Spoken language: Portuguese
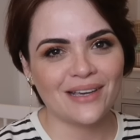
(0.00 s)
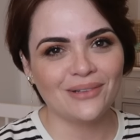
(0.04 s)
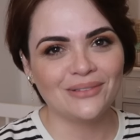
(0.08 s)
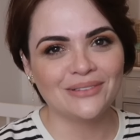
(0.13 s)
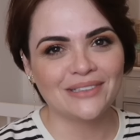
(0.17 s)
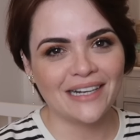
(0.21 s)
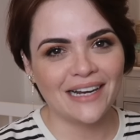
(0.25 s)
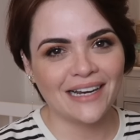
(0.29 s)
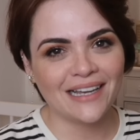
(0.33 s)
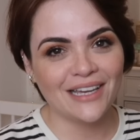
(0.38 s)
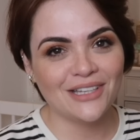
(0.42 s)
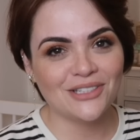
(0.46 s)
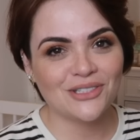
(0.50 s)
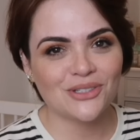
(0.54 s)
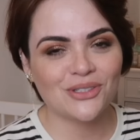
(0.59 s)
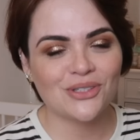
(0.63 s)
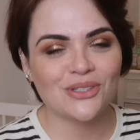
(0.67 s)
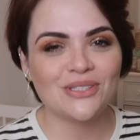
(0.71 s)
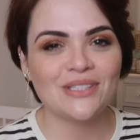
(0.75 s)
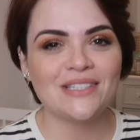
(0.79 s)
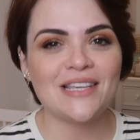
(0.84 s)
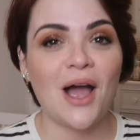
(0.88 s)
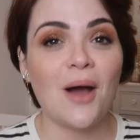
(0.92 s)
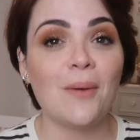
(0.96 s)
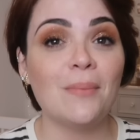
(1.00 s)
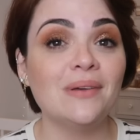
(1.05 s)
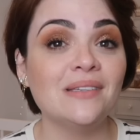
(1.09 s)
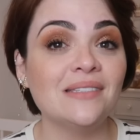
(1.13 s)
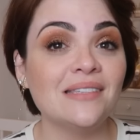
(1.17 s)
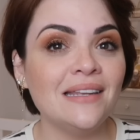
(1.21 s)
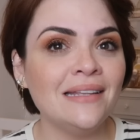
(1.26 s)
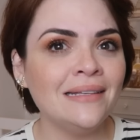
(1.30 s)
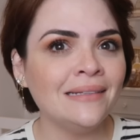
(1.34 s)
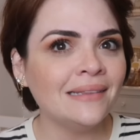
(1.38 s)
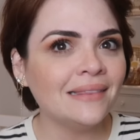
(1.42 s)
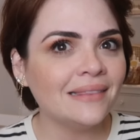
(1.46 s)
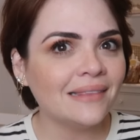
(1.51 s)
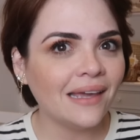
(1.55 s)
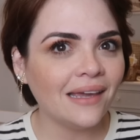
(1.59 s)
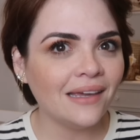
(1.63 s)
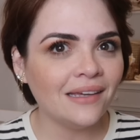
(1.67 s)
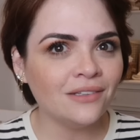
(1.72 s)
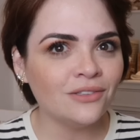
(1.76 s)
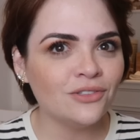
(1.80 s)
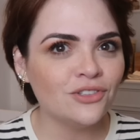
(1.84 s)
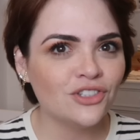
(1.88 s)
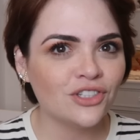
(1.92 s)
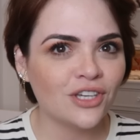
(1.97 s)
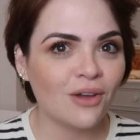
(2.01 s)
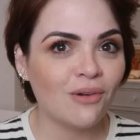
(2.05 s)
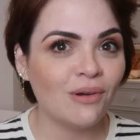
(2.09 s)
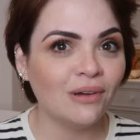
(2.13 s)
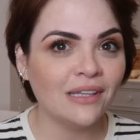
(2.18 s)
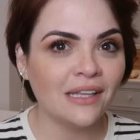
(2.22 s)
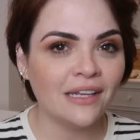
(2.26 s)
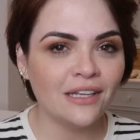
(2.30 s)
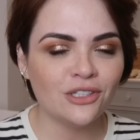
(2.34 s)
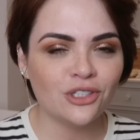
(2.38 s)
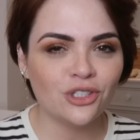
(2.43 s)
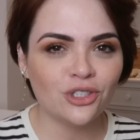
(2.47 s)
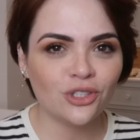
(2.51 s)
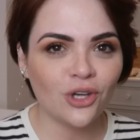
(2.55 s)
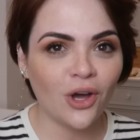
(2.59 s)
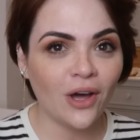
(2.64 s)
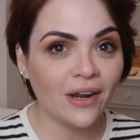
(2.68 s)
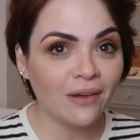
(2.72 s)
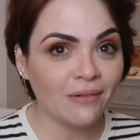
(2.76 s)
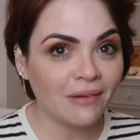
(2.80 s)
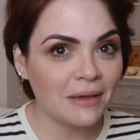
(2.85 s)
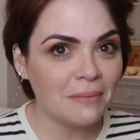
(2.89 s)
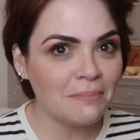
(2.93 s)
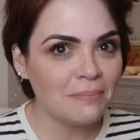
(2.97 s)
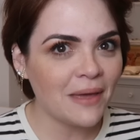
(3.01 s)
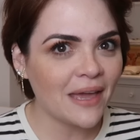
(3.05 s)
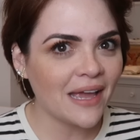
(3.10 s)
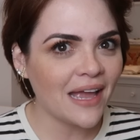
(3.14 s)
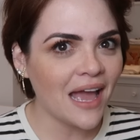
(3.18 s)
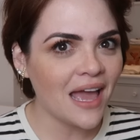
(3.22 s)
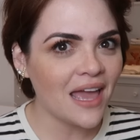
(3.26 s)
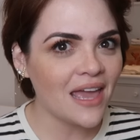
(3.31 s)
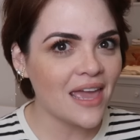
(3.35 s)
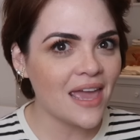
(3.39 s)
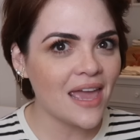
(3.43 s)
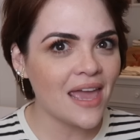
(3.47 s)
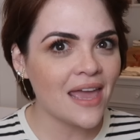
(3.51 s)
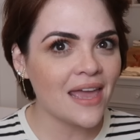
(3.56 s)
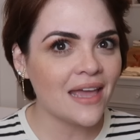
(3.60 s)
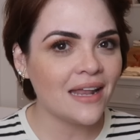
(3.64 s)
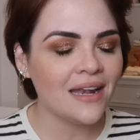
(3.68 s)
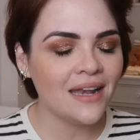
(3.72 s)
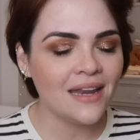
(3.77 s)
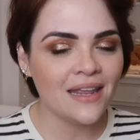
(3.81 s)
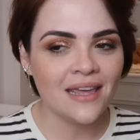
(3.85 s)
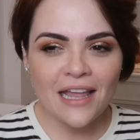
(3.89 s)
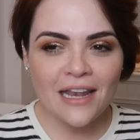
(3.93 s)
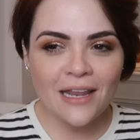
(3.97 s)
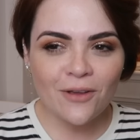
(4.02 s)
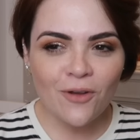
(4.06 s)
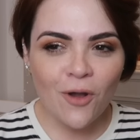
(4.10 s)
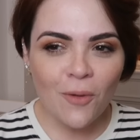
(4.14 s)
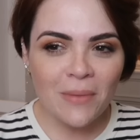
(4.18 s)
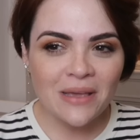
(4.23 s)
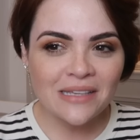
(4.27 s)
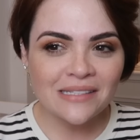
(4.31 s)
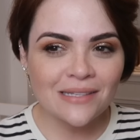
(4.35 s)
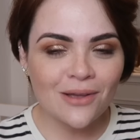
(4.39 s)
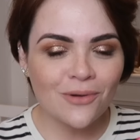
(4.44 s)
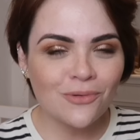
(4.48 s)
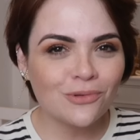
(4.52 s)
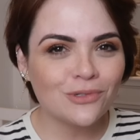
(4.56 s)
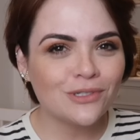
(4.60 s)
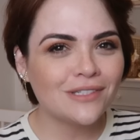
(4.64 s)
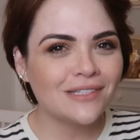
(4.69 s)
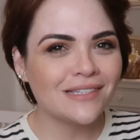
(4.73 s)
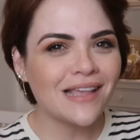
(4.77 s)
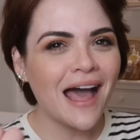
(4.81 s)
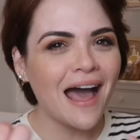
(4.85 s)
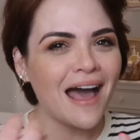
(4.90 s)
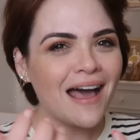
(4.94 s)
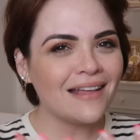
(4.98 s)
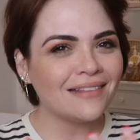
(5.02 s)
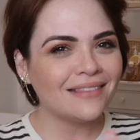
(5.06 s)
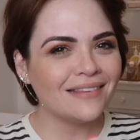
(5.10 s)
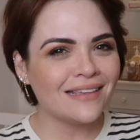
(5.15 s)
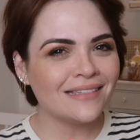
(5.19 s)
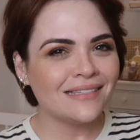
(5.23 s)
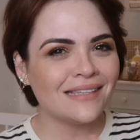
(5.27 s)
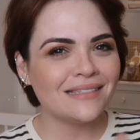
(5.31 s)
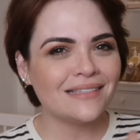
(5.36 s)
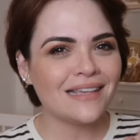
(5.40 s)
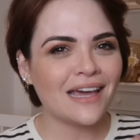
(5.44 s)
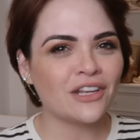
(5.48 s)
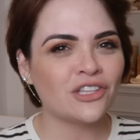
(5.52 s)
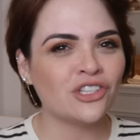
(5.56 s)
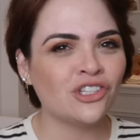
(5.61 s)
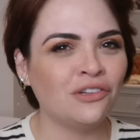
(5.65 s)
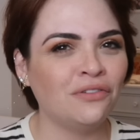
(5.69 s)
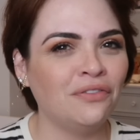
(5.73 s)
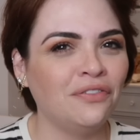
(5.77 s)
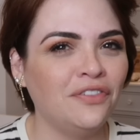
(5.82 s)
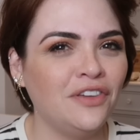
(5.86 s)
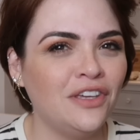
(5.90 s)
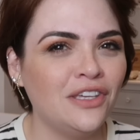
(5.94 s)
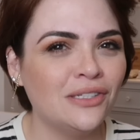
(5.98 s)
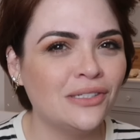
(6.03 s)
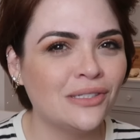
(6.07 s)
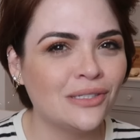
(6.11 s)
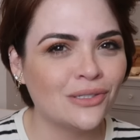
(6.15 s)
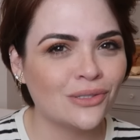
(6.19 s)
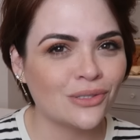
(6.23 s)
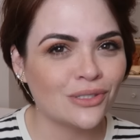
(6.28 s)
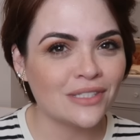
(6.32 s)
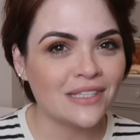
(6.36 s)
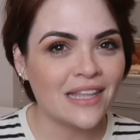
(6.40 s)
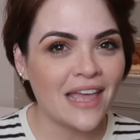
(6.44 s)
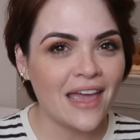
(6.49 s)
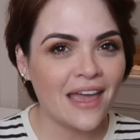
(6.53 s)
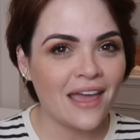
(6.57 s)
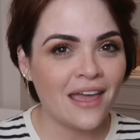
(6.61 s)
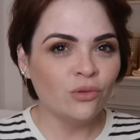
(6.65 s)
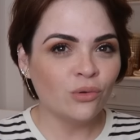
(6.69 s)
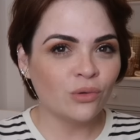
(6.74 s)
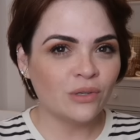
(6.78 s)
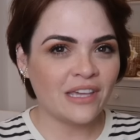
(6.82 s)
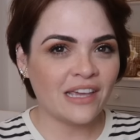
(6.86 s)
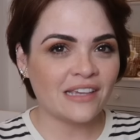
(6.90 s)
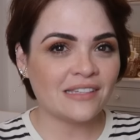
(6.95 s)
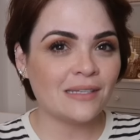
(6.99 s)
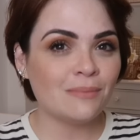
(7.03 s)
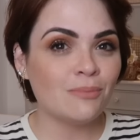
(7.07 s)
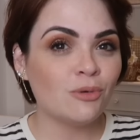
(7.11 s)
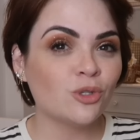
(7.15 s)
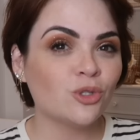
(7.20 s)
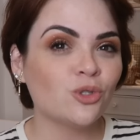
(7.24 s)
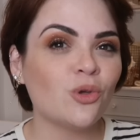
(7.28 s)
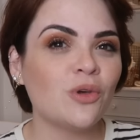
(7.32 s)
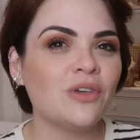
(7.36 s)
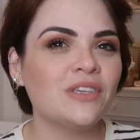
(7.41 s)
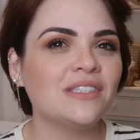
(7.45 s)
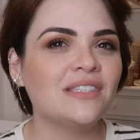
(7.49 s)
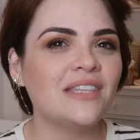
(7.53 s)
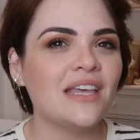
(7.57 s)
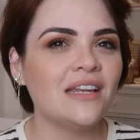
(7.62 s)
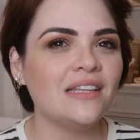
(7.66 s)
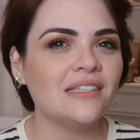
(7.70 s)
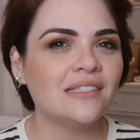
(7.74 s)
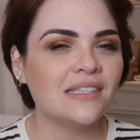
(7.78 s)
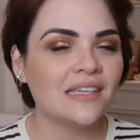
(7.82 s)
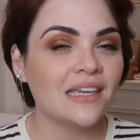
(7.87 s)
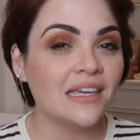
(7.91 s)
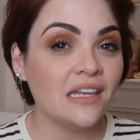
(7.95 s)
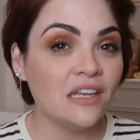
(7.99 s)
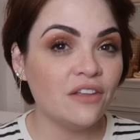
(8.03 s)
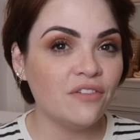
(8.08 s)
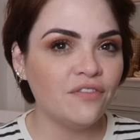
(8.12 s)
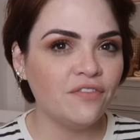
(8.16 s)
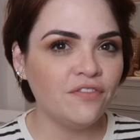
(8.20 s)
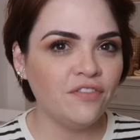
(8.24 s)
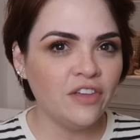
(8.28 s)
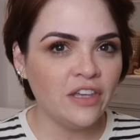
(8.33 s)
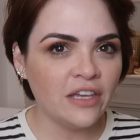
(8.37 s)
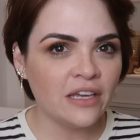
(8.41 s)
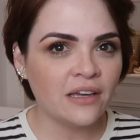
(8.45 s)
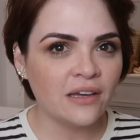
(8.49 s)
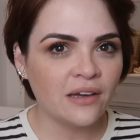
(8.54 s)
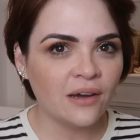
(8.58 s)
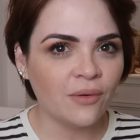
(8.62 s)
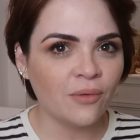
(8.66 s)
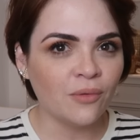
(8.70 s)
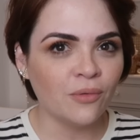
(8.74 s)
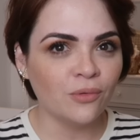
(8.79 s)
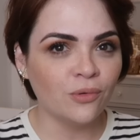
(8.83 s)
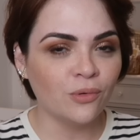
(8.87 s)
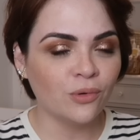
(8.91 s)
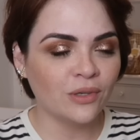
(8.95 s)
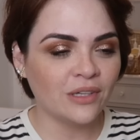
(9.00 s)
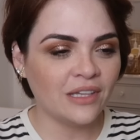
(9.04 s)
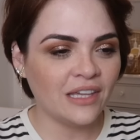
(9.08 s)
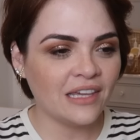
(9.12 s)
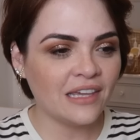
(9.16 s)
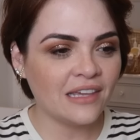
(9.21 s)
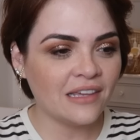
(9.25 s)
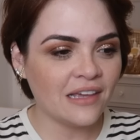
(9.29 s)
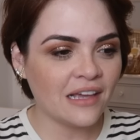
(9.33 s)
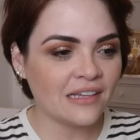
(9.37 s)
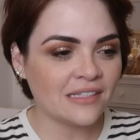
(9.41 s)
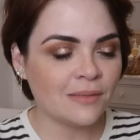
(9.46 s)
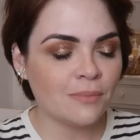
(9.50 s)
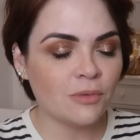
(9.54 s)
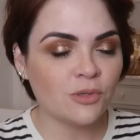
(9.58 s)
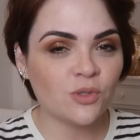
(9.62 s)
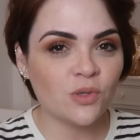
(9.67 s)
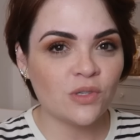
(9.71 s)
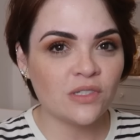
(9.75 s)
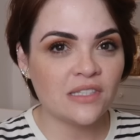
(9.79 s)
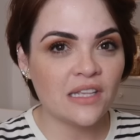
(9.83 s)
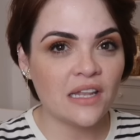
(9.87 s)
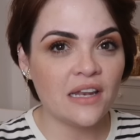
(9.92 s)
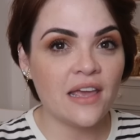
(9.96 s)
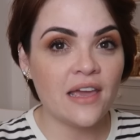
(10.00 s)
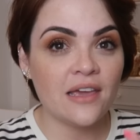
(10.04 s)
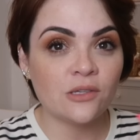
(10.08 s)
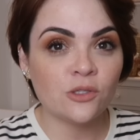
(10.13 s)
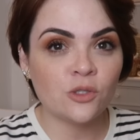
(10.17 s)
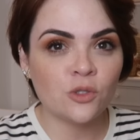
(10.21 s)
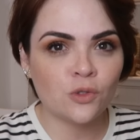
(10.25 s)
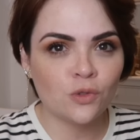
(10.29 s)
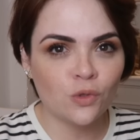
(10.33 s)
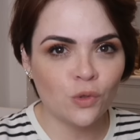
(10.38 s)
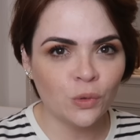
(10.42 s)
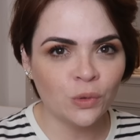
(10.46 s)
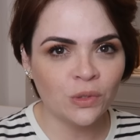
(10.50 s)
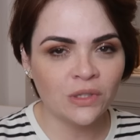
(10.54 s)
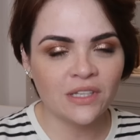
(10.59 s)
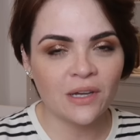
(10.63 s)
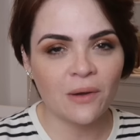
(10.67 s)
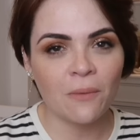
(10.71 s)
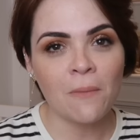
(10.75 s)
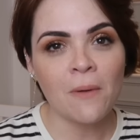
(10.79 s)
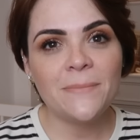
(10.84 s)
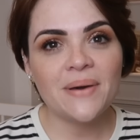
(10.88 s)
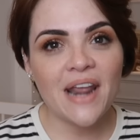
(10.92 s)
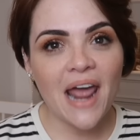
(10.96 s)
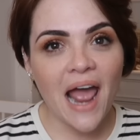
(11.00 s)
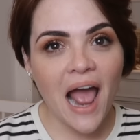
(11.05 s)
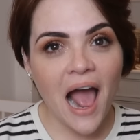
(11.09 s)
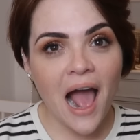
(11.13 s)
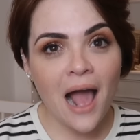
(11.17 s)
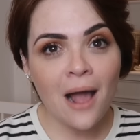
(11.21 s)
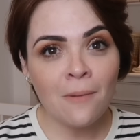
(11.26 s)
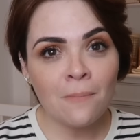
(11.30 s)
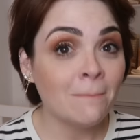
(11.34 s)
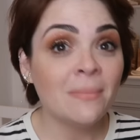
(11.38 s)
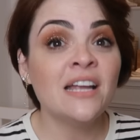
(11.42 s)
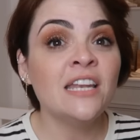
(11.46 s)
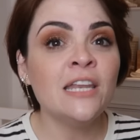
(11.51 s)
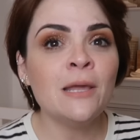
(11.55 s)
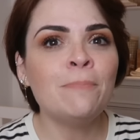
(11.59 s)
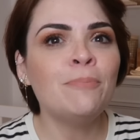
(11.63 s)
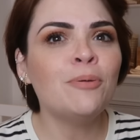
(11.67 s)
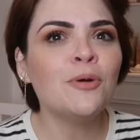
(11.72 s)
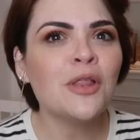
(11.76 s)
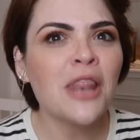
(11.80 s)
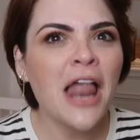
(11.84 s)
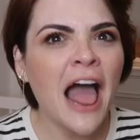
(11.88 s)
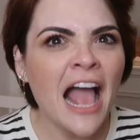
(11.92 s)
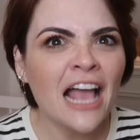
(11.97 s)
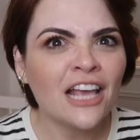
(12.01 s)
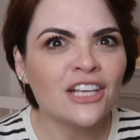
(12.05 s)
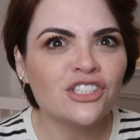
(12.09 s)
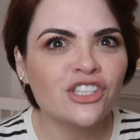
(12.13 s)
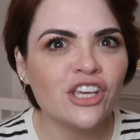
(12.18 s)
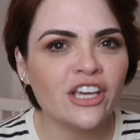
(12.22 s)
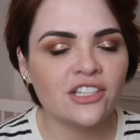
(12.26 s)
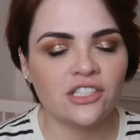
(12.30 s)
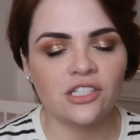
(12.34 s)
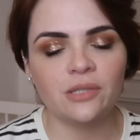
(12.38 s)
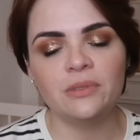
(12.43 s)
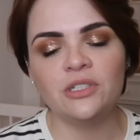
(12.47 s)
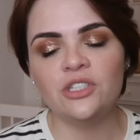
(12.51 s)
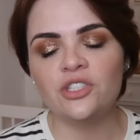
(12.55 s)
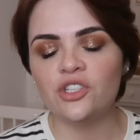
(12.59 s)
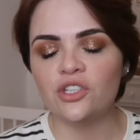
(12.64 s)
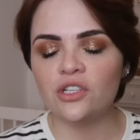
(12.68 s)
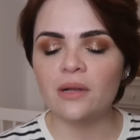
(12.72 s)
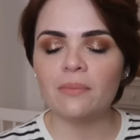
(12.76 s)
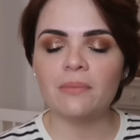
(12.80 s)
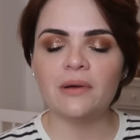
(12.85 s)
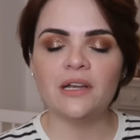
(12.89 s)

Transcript: que é um traquejo social, mas ele entende que quando ele chora, alguém pega ele. Ele começa a usar desses artifícios, né, do que as emoções dele significam, o que, que as emoções dele resultam, pra manipular, gente. Não, mentira,